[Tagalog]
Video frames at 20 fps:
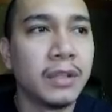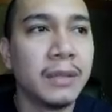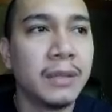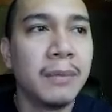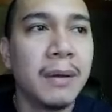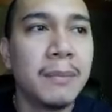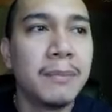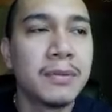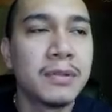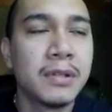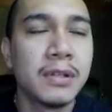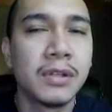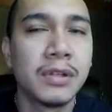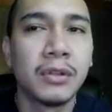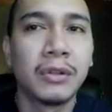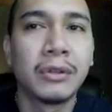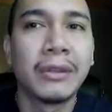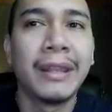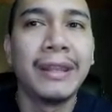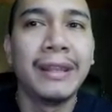'Di ba? Position
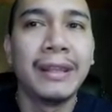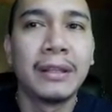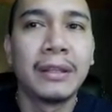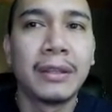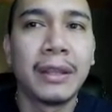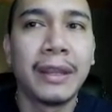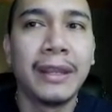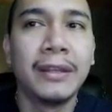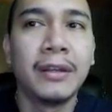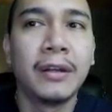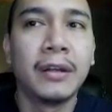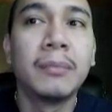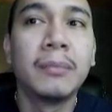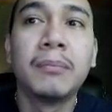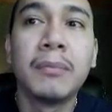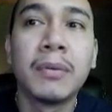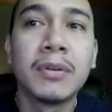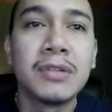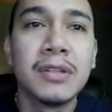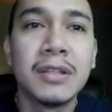tra- trader
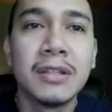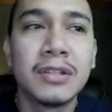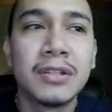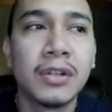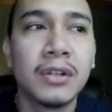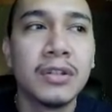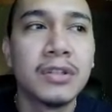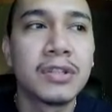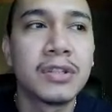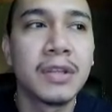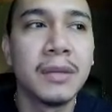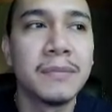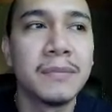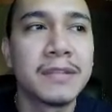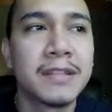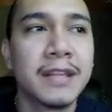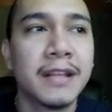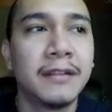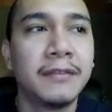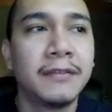positions
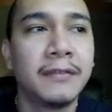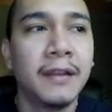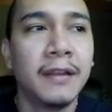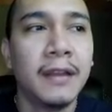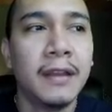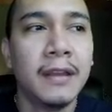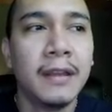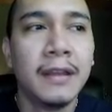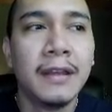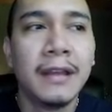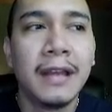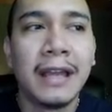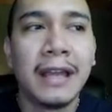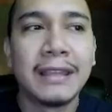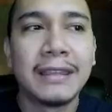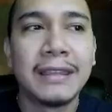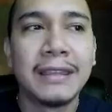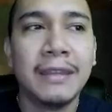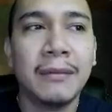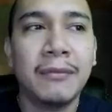himself at
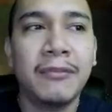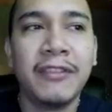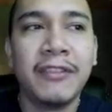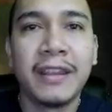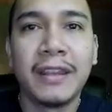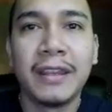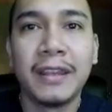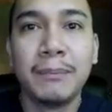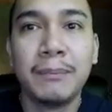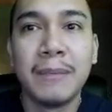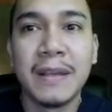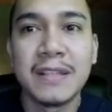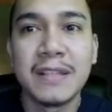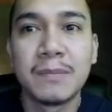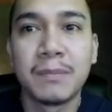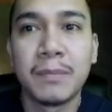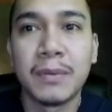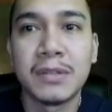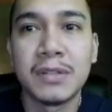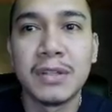the very best
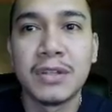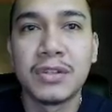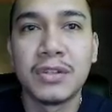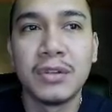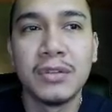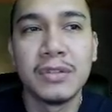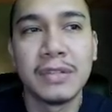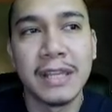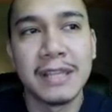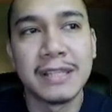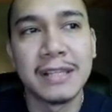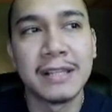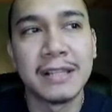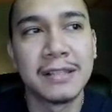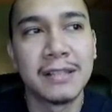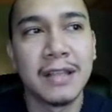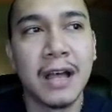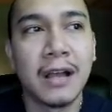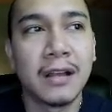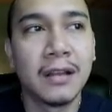position sa isang
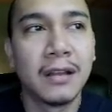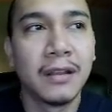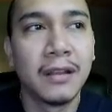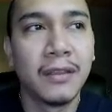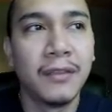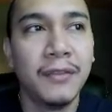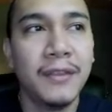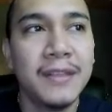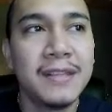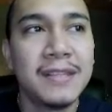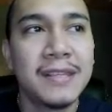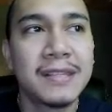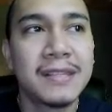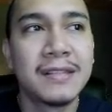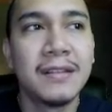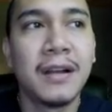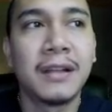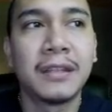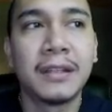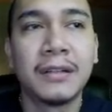stock, this is
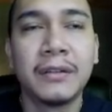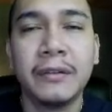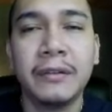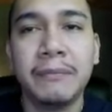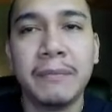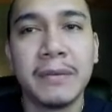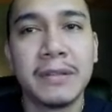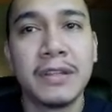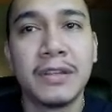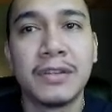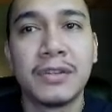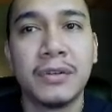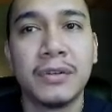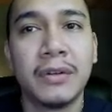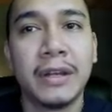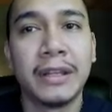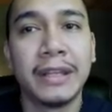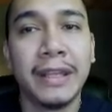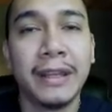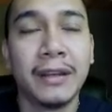not a good position
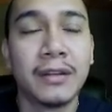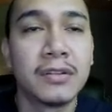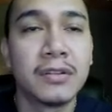right here.